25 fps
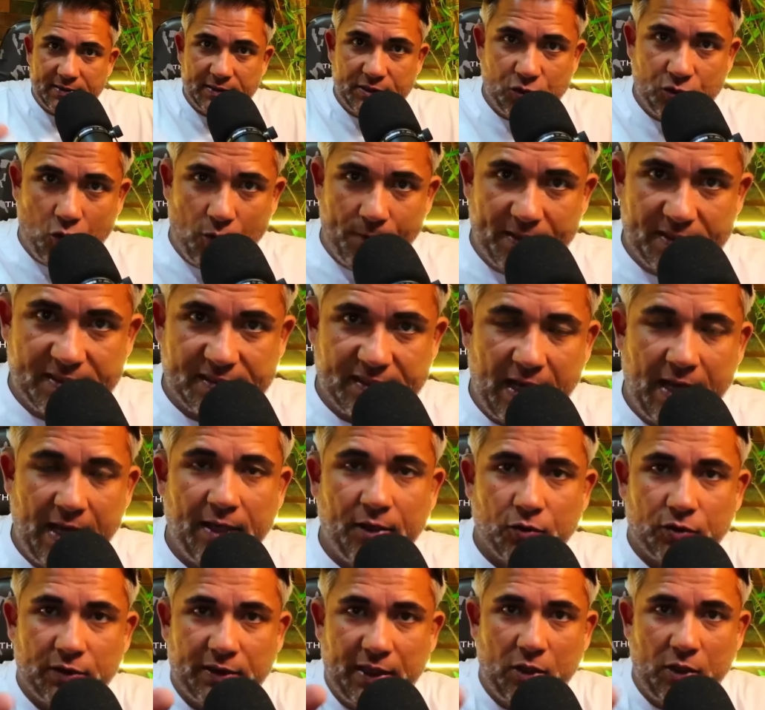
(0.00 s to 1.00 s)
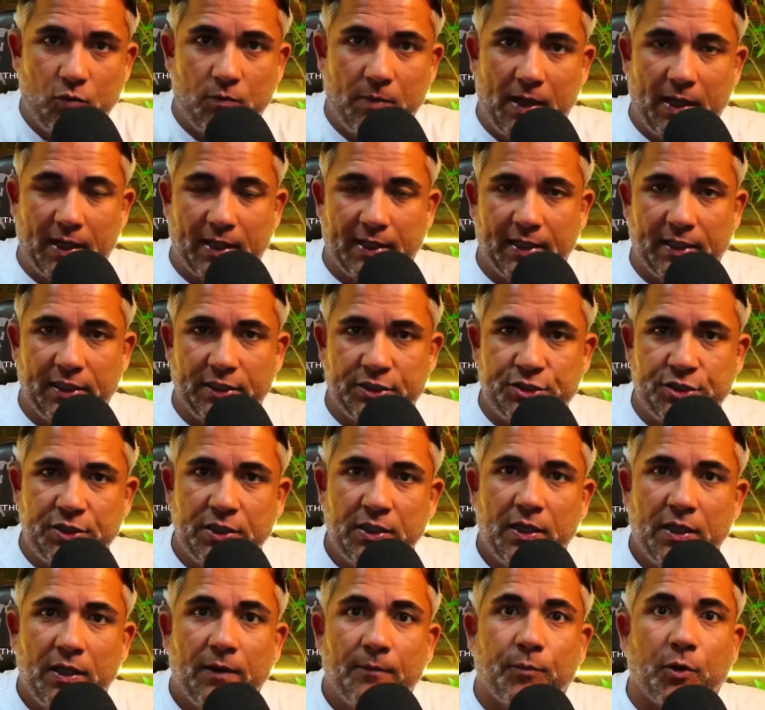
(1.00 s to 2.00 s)
começar, eu tenho uma grande
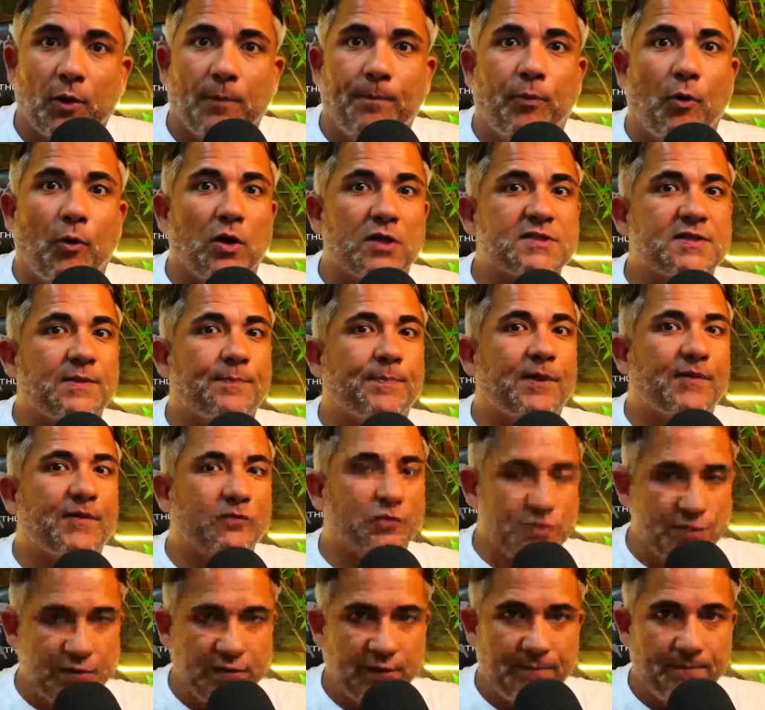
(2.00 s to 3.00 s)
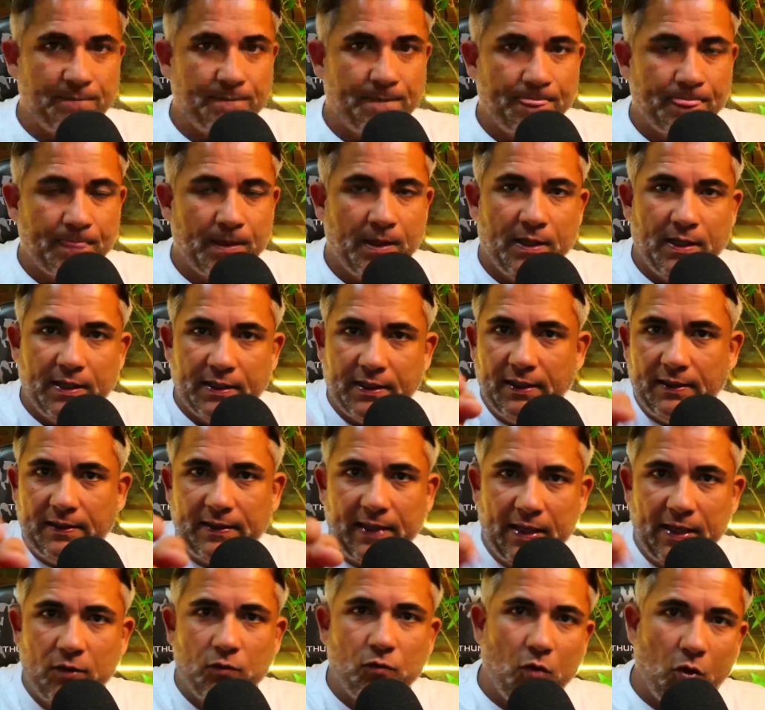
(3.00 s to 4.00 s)
proposta para você que
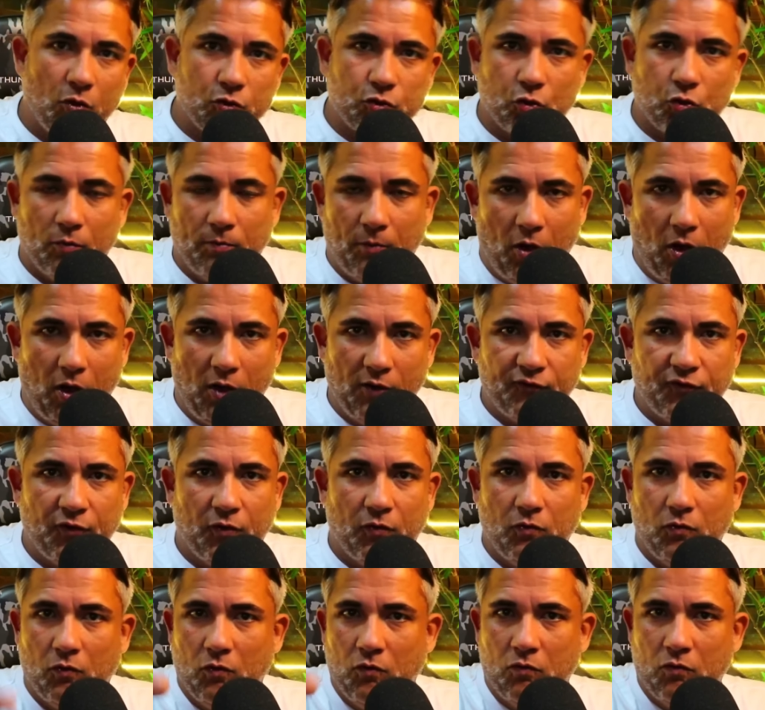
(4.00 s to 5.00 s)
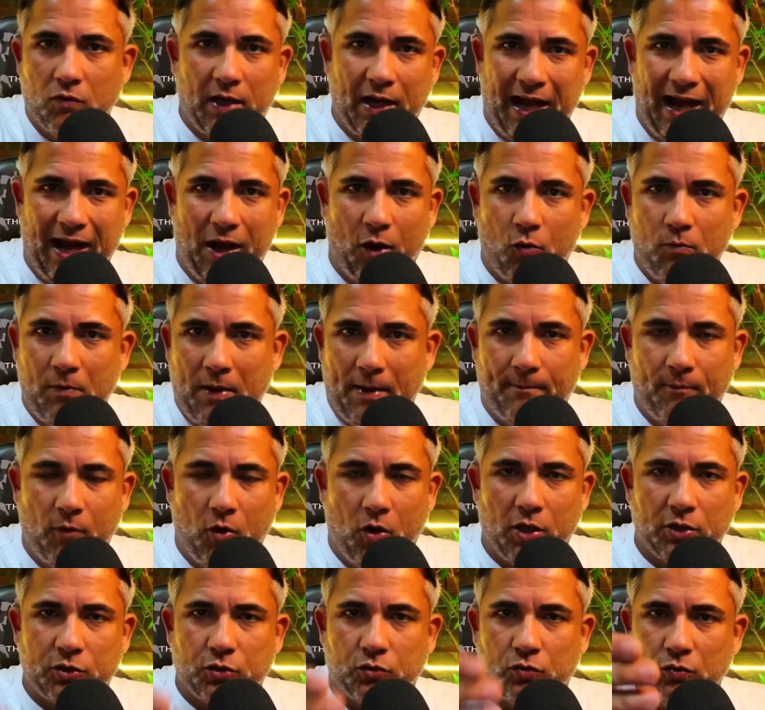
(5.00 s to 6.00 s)
tem um automóvel, um carro, uma
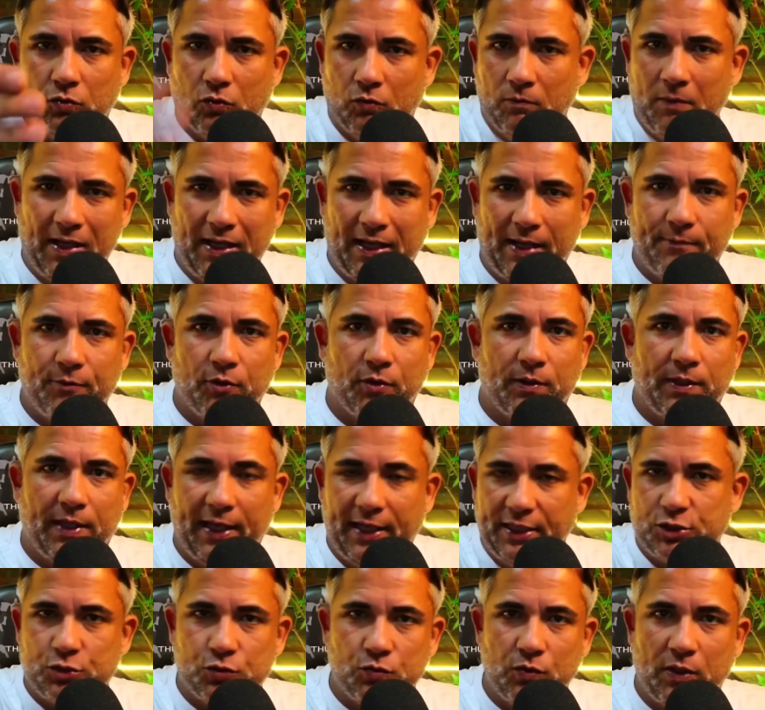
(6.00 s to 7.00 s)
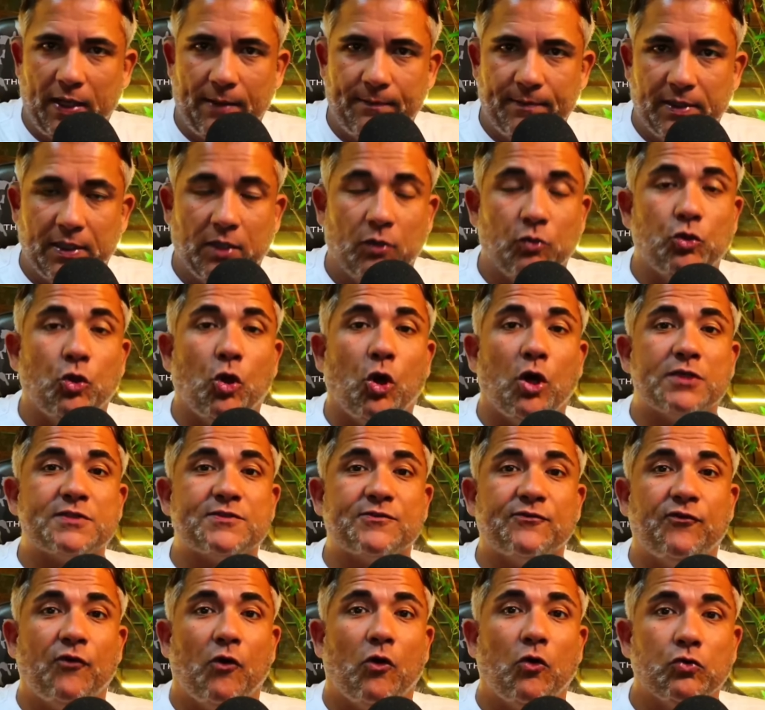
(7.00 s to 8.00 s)
moto, uma caminhonete, um caminhão, nós
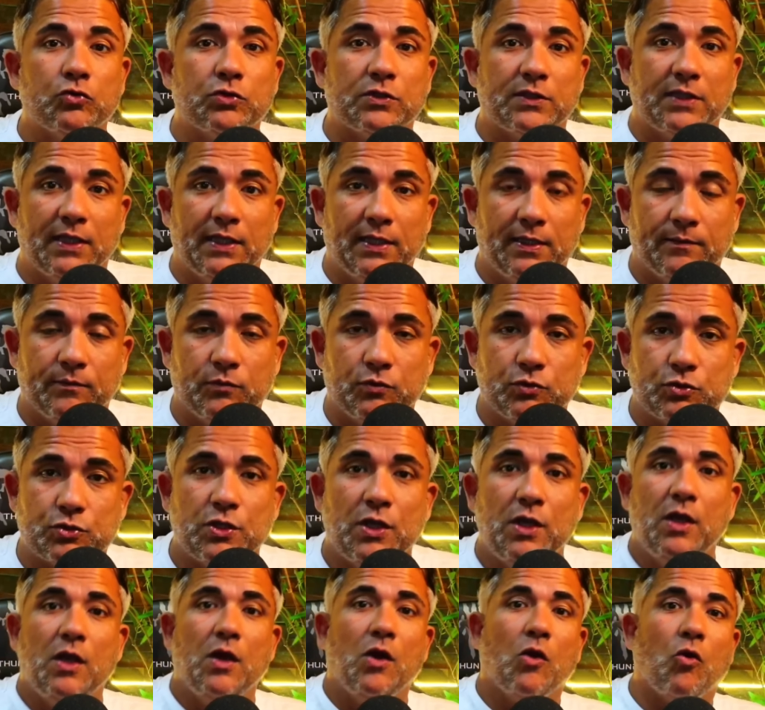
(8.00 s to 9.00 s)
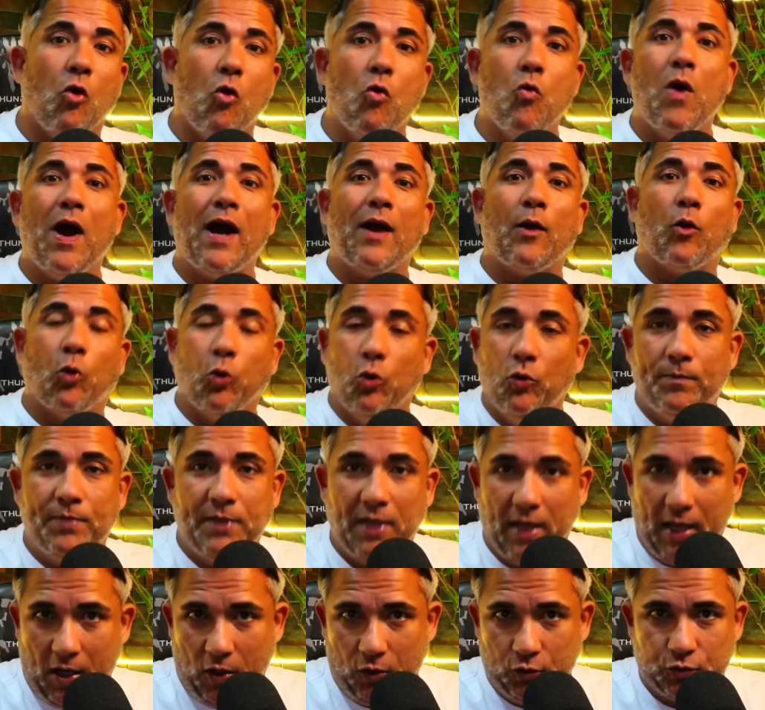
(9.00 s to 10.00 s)
voltamos com a Clube
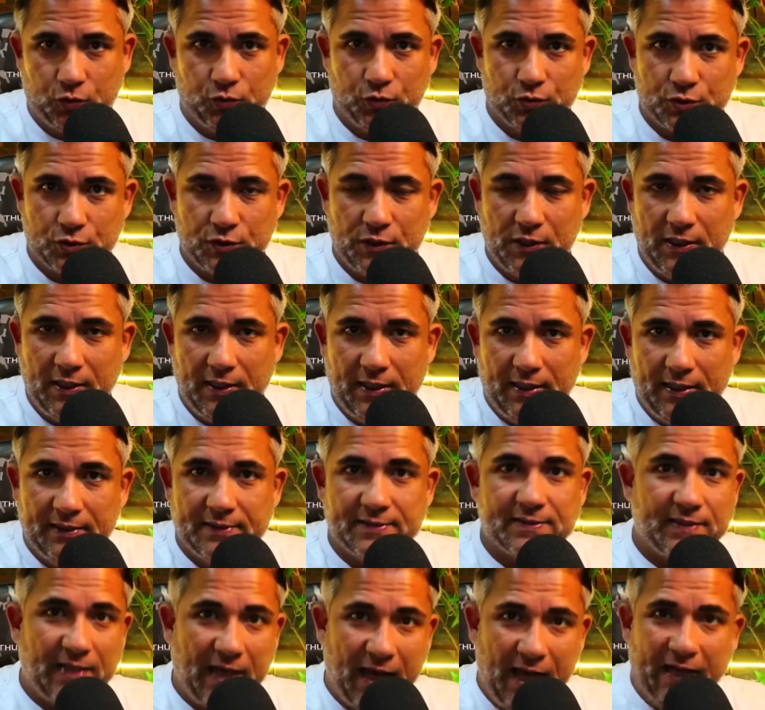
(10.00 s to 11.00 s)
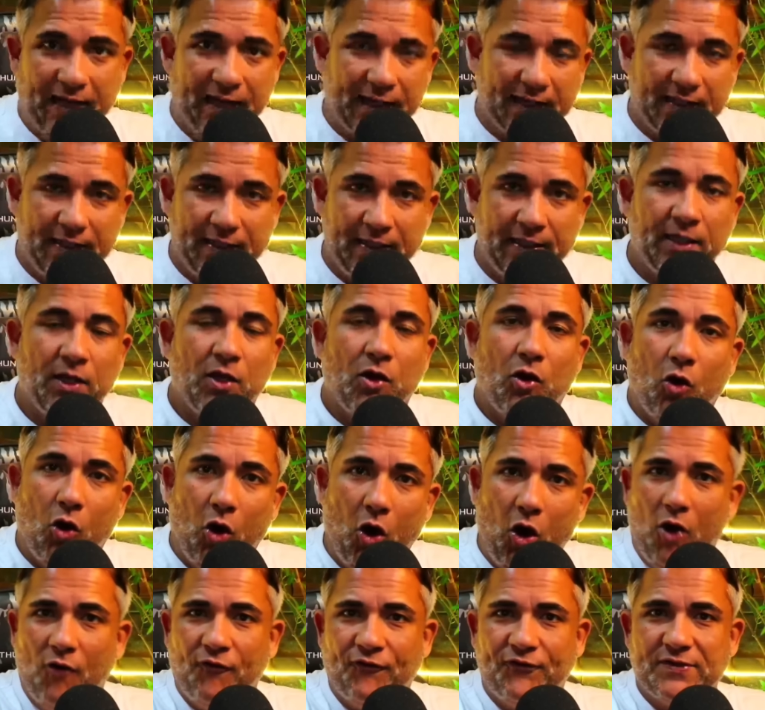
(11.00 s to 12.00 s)
Autos. Estar aqui
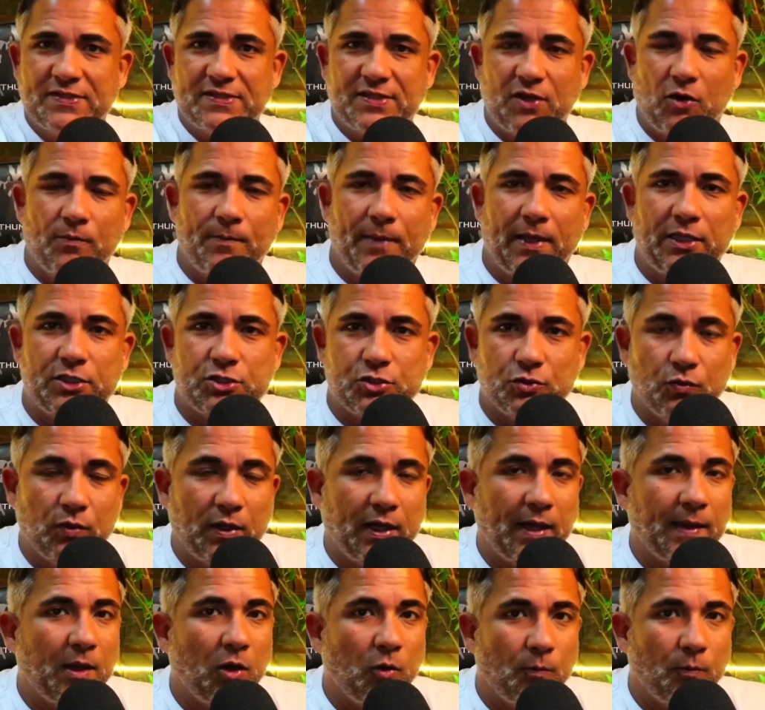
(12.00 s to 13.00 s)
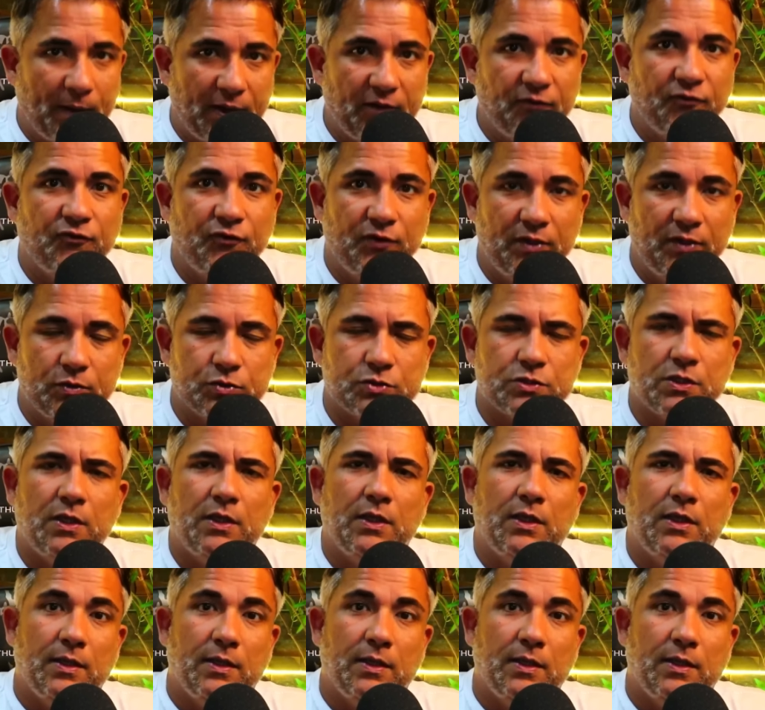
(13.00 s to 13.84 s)
oficialmente no canal Pai e Filhos.